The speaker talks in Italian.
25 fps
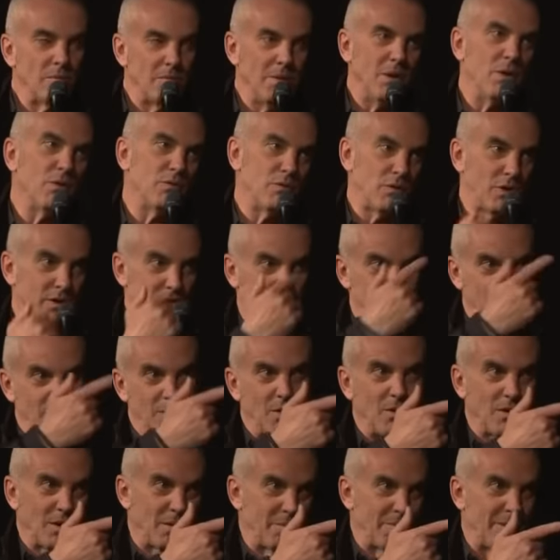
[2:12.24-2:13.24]
meno forti di
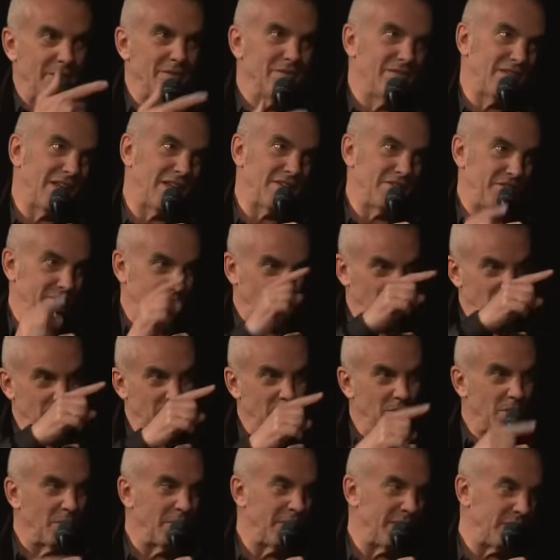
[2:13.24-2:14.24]
quello che pensassi in quel
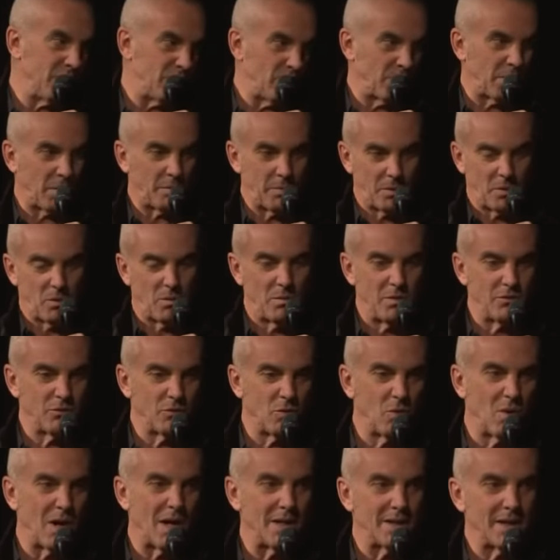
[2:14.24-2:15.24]
momento proprio come
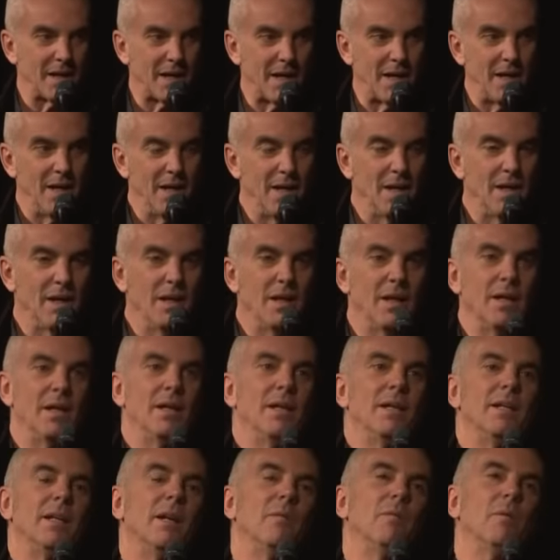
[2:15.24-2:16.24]
squadra,
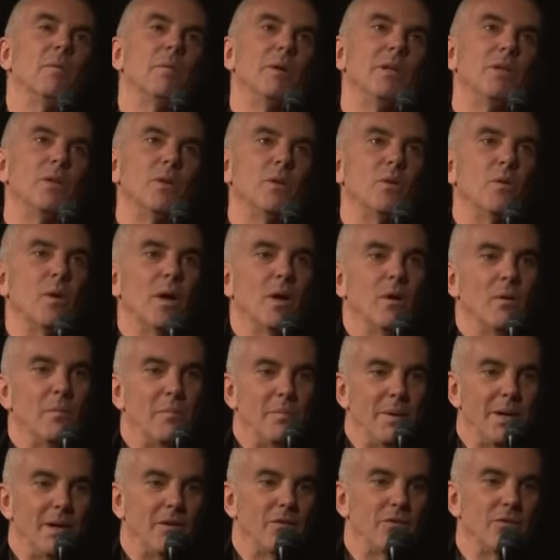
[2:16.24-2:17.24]
nel momento in cui hanno
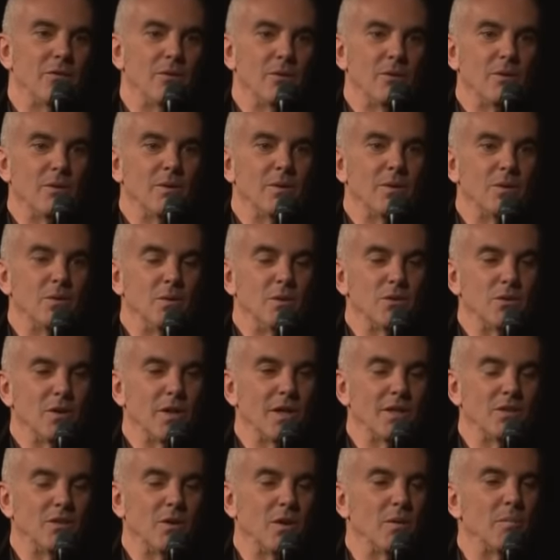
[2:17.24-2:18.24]
perso i due
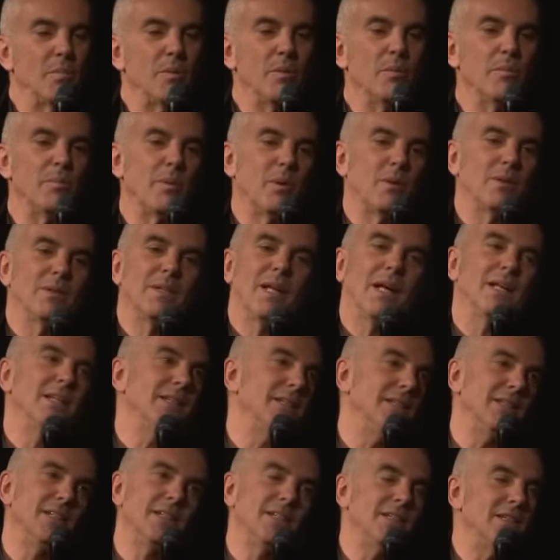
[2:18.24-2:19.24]
giocatori più
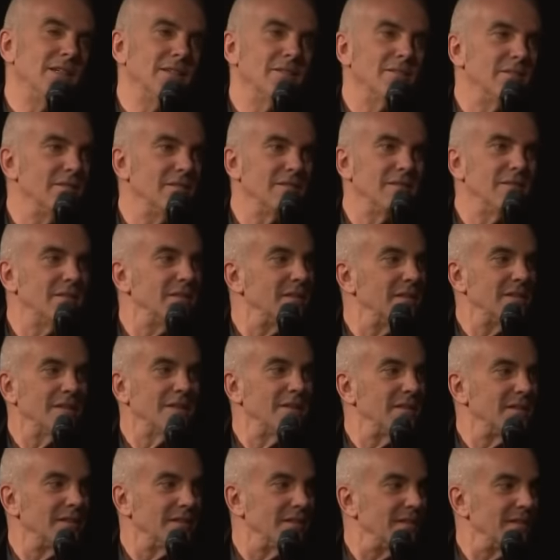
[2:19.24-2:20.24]
importanti, eh,
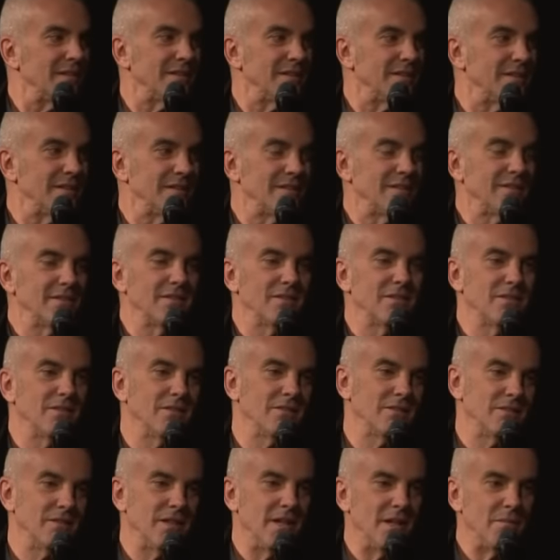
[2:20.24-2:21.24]

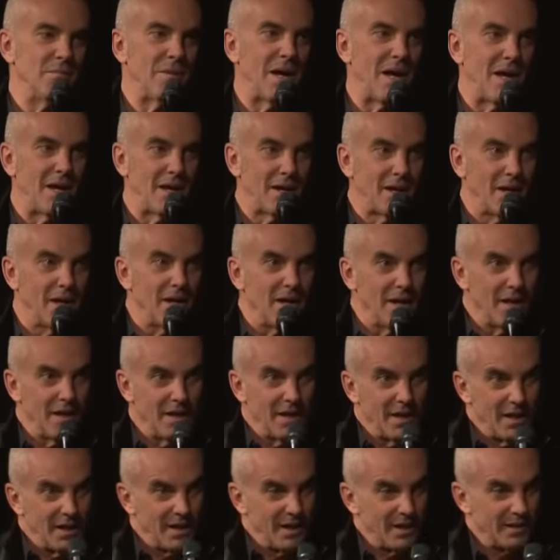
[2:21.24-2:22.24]
Neymar
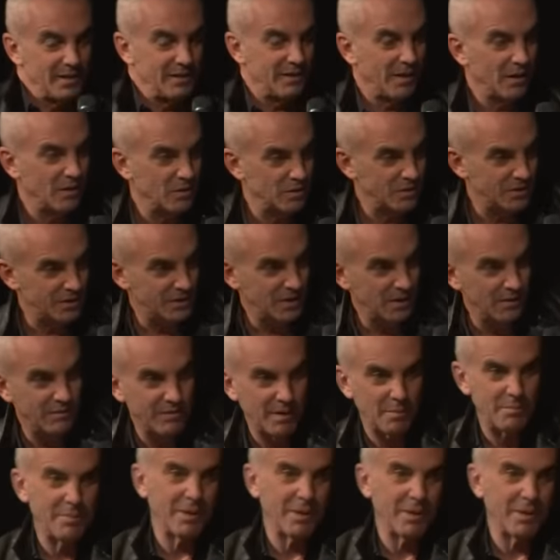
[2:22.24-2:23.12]
e Tiago Silva